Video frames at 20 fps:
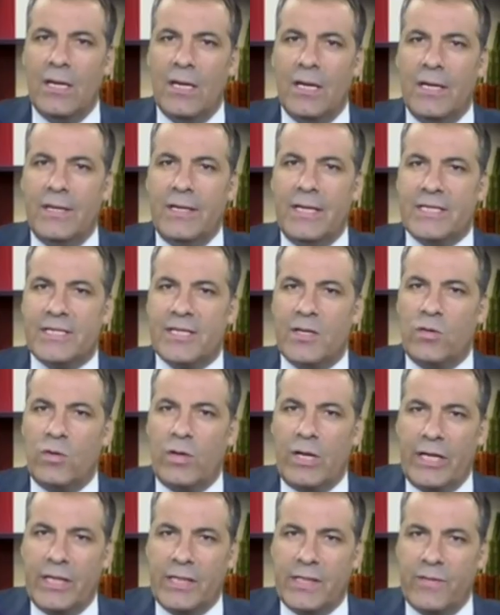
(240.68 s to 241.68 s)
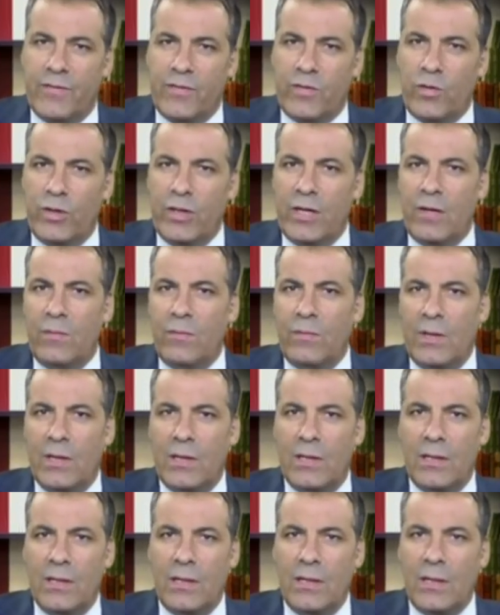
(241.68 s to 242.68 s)
الناس هذول الحين تنفذوا عليهم
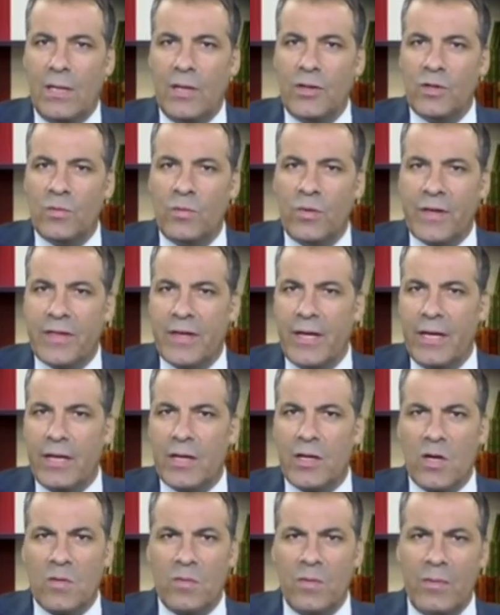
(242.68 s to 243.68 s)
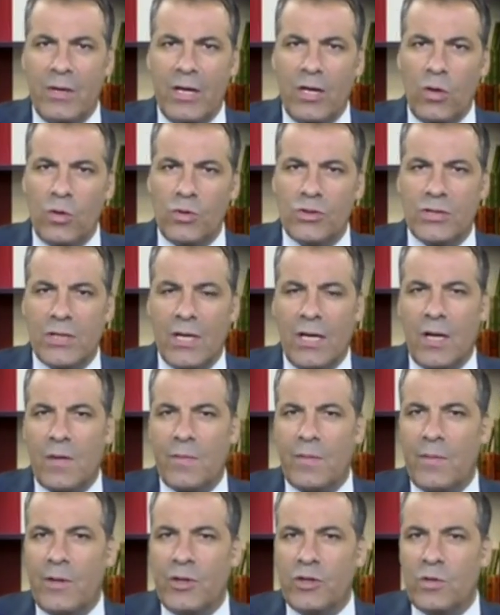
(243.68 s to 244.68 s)
آه، عندهم وثائق ربما حجه
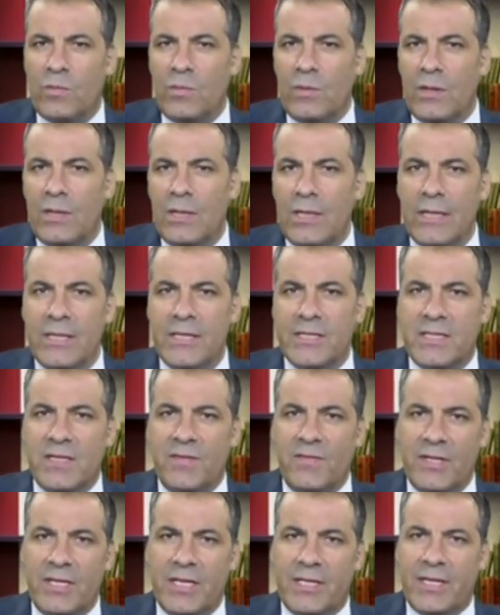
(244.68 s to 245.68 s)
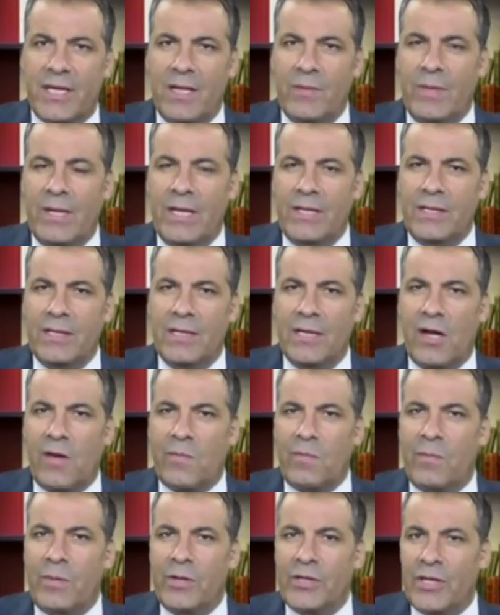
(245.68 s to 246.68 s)
ربما عندهم استفادات تاع البلديه
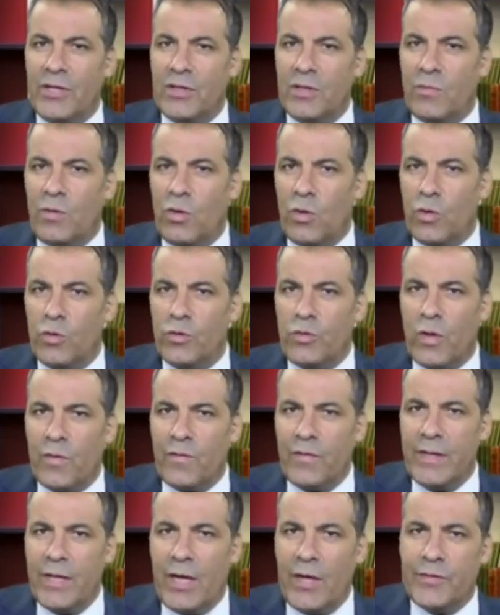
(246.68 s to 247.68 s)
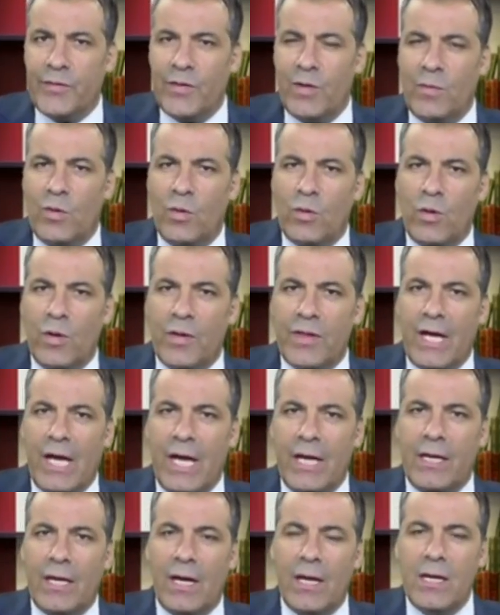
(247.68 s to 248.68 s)
ربما عندهم عقود عرفيه حتى موقع
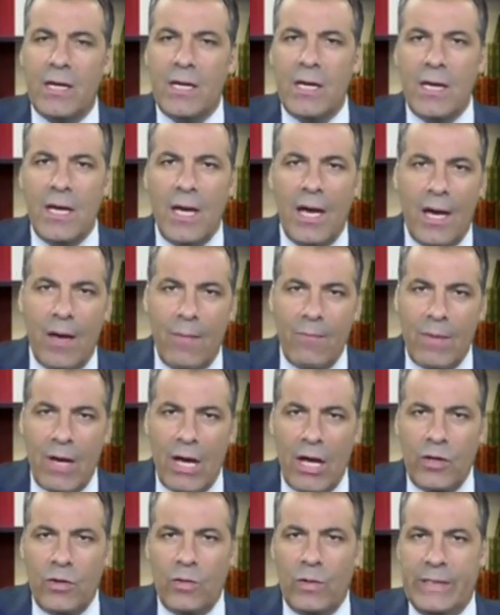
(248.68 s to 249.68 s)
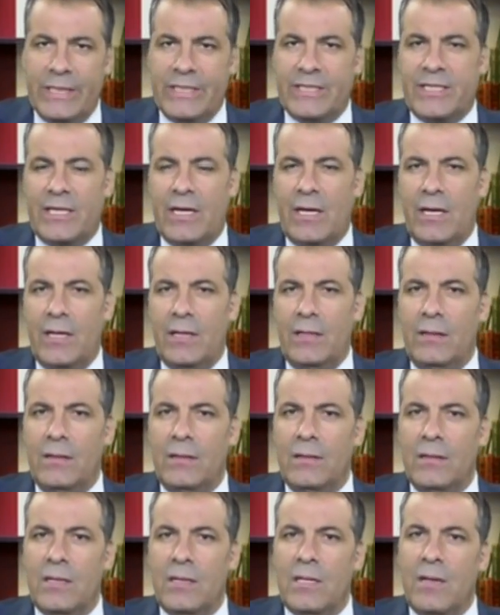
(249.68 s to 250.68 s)
ضحايا أما أنه إنسان
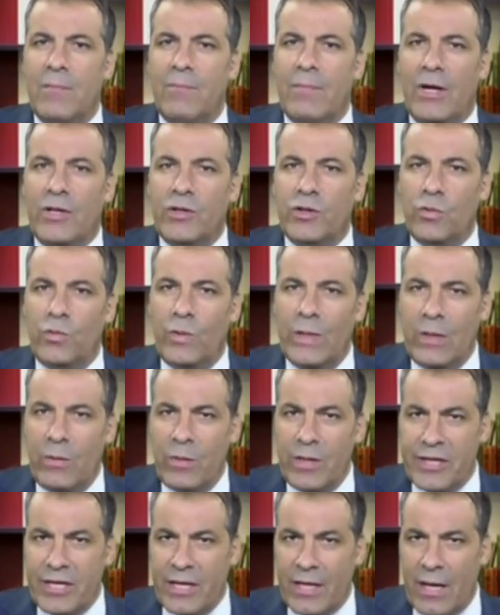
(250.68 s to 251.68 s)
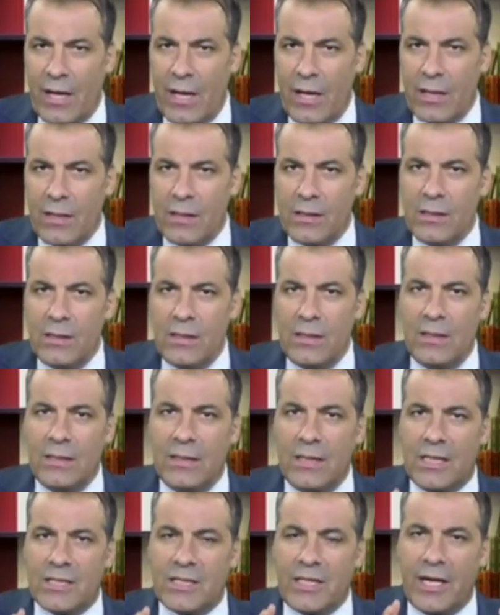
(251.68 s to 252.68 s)
ما عنده ولا وثيقة
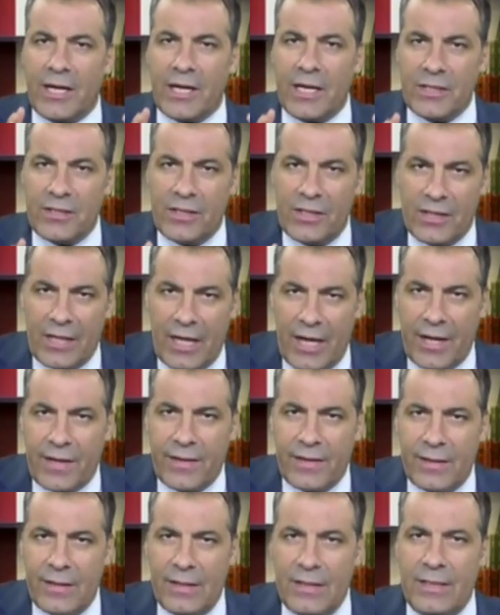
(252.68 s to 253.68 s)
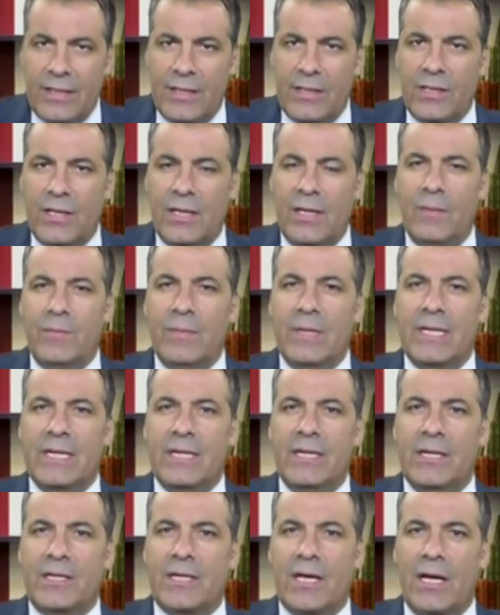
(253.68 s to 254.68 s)
يختار قطعة أرض
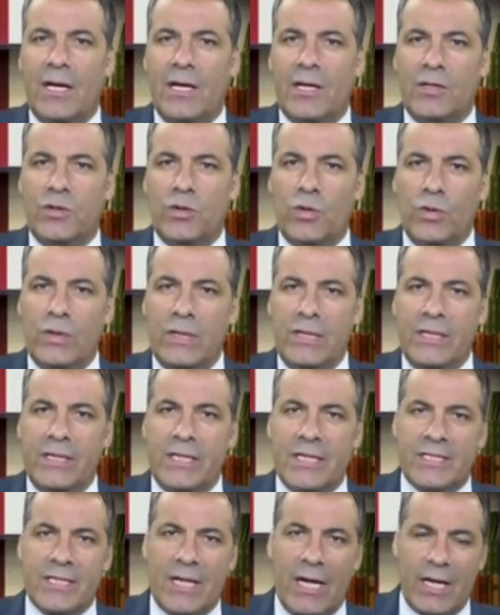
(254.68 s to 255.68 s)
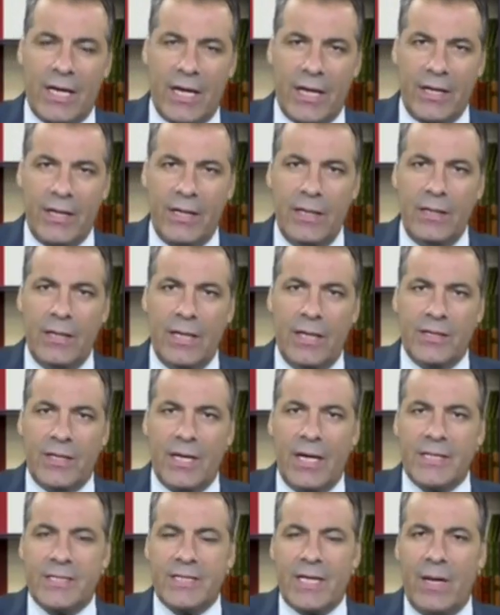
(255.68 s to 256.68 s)
اللي تعود لناس آخرين
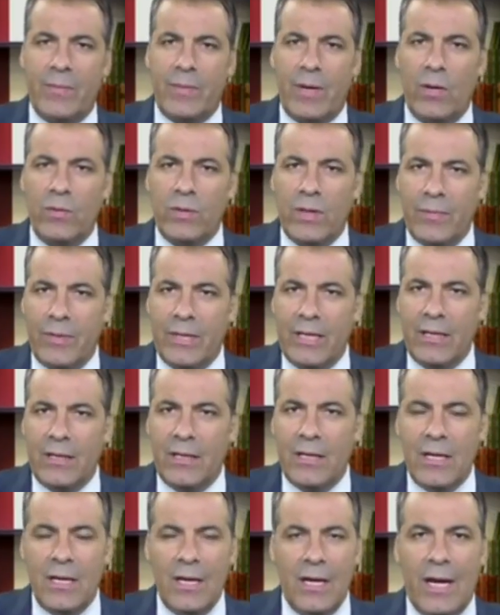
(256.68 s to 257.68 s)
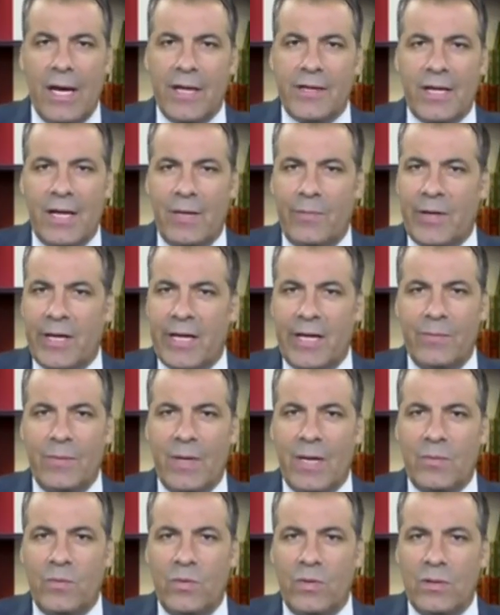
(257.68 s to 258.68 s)
عندها أصحابها ويبني هذا الأمر غير
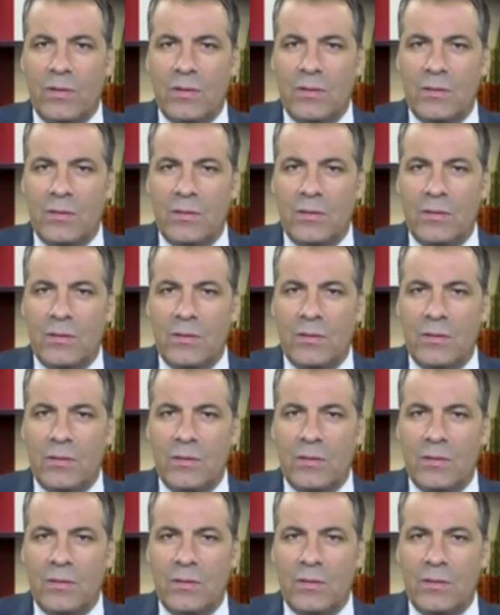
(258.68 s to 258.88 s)
مقبول